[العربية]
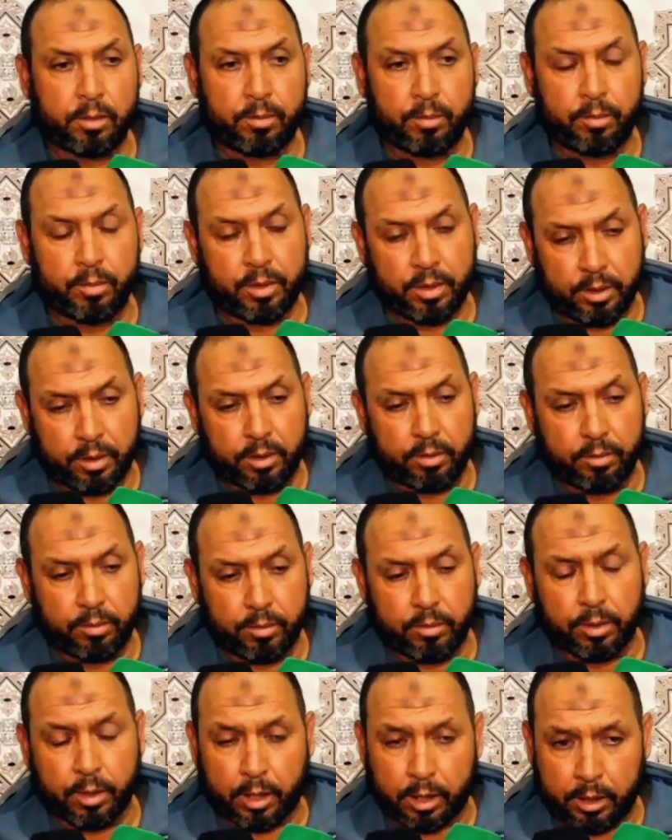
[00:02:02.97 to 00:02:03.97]
من
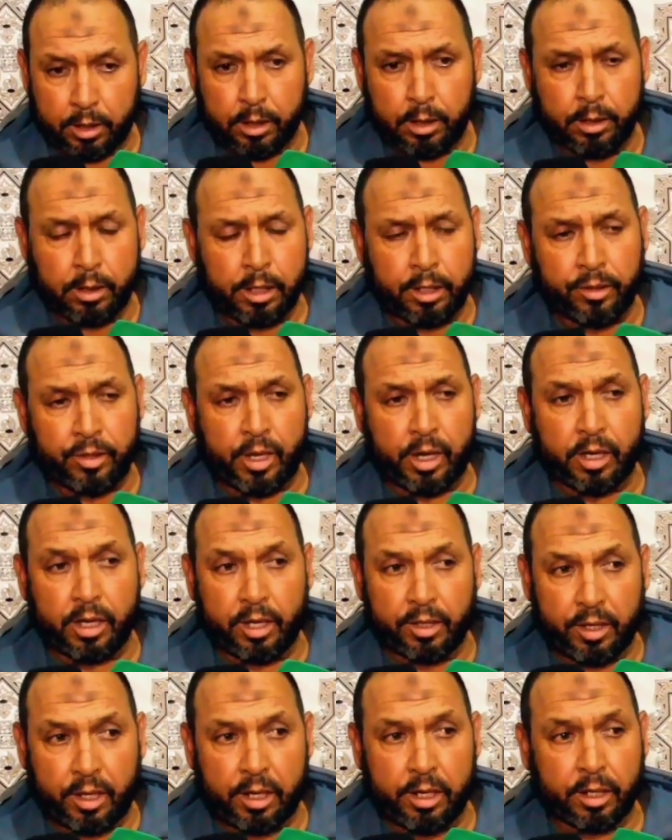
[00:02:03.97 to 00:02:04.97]

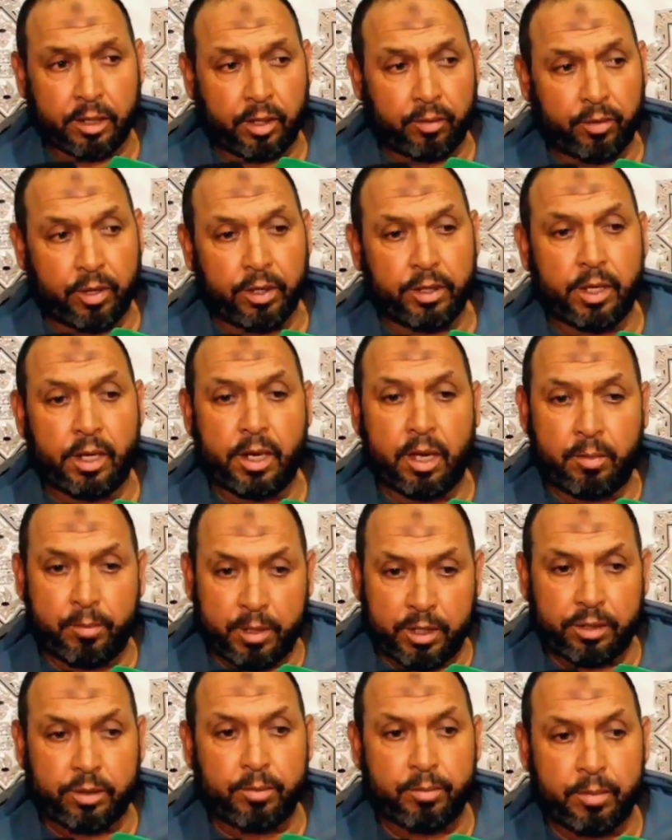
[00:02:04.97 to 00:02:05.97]
الانطلاقه ديال الاختفاء ديالها
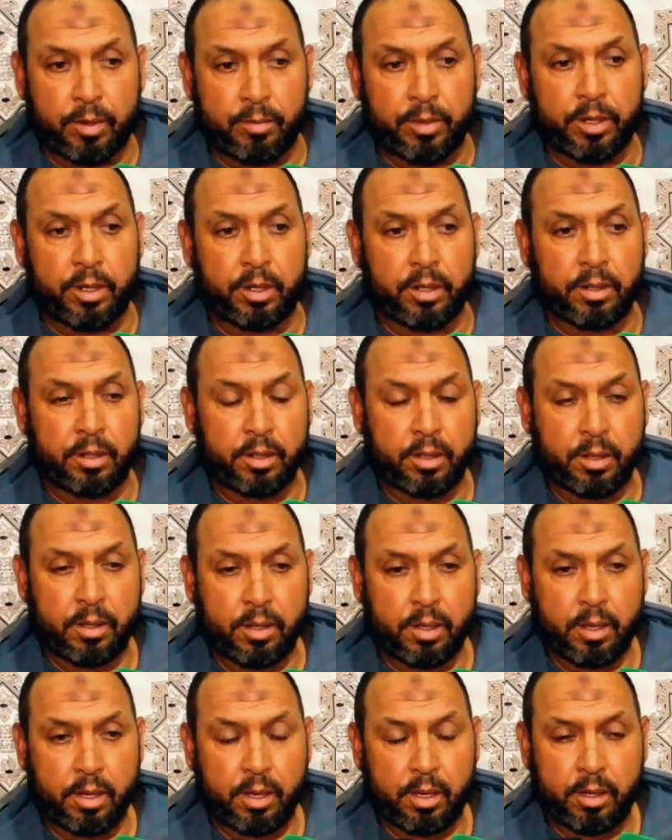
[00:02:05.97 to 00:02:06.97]
من تما من
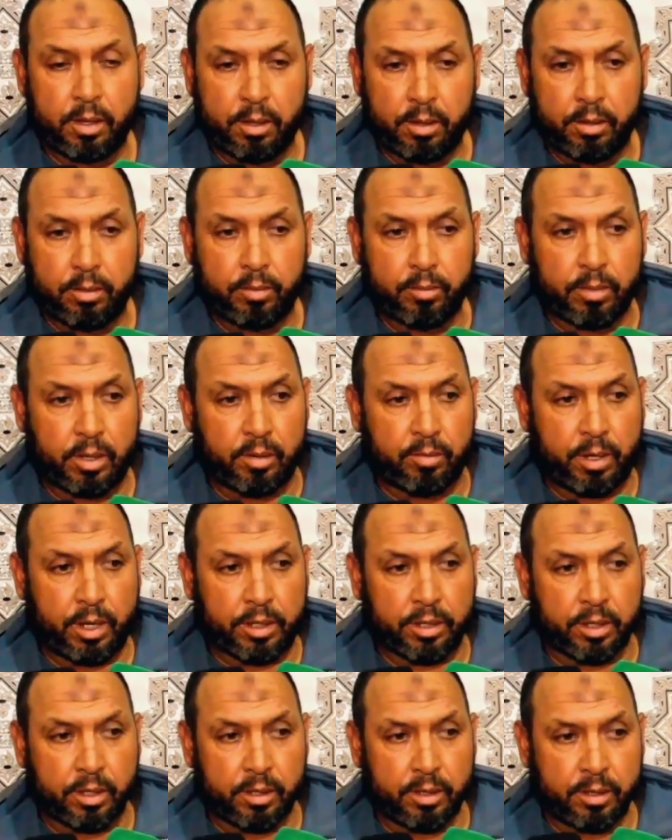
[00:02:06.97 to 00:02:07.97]
من
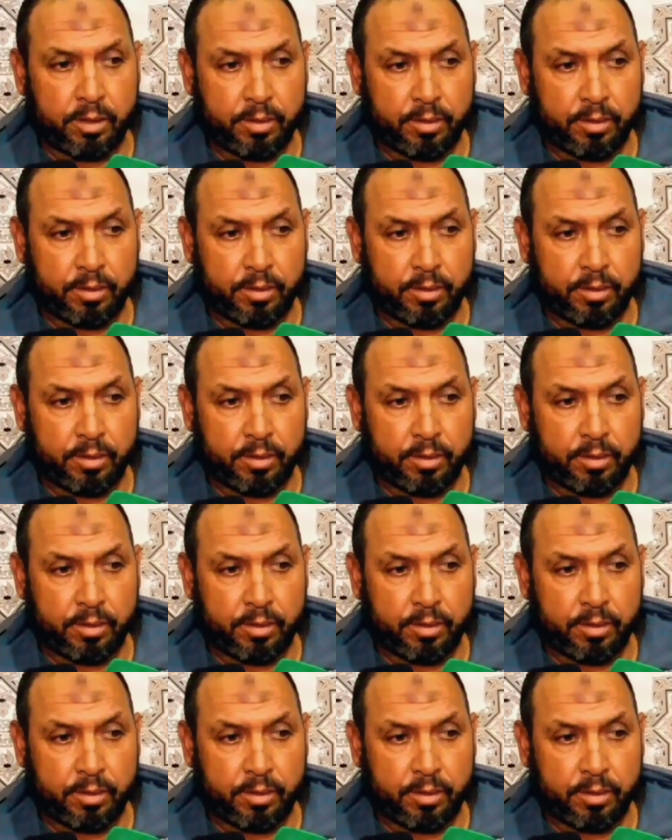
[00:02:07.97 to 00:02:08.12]
المحطه